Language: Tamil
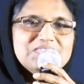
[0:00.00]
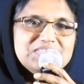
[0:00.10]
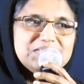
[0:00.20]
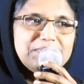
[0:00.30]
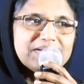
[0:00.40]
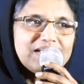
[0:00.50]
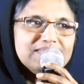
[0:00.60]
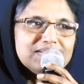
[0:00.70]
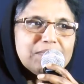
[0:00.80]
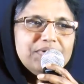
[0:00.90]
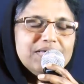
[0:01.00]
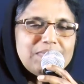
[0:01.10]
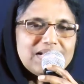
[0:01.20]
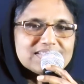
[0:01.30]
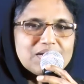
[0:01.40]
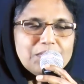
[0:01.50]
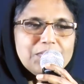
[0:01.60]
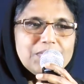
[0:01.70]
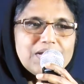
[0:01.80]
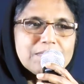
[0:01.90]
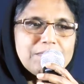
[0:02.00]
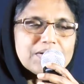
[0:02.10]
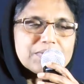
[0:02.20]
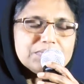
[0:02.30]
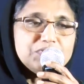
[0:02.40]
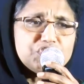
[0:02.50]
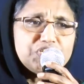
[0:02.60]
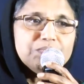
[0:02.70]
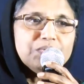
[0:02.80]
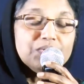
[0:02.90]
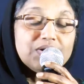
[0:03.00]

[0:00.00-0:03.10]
இது பண்ணாலும் நம்முடைய பலத்தில் ஒன்றும் இல்லைன்னு பார்க்குறோம் ஜெயமோ